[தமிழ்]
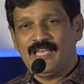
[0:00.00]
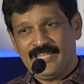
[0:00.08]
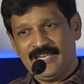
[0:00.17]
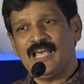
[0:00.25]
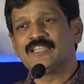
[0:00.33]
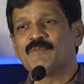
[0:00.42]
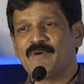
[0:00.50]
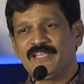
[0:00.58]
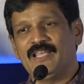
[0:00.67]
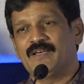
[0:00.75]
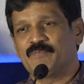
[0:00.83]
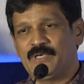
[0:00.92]
ஏன்னா அந்த மாதிரி
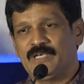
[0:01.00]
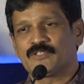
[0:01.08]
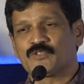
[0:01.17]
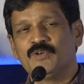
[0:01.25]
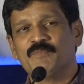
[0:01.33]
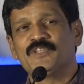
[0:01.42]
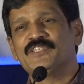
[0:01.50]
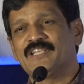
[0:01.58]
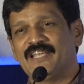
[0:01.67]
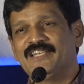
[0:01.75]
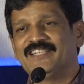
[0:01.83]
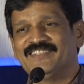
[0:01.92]
தான் இப்போ ஸ்கூல் முடிஞ்சு
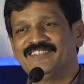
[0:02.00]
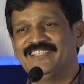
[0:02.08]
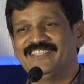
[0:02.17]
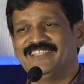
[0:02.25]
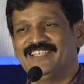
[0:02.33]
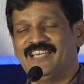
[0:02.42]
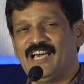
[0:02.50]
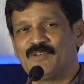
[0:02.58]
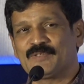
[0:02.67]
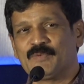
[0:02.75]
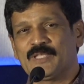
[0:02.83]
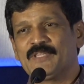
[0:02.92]
நைட்டு வந்து
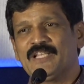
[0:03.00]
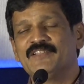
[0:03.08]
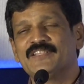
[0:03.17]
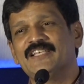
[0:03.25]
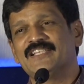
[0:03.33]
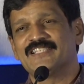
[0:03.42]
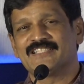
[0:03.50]
முத முதல் வந்து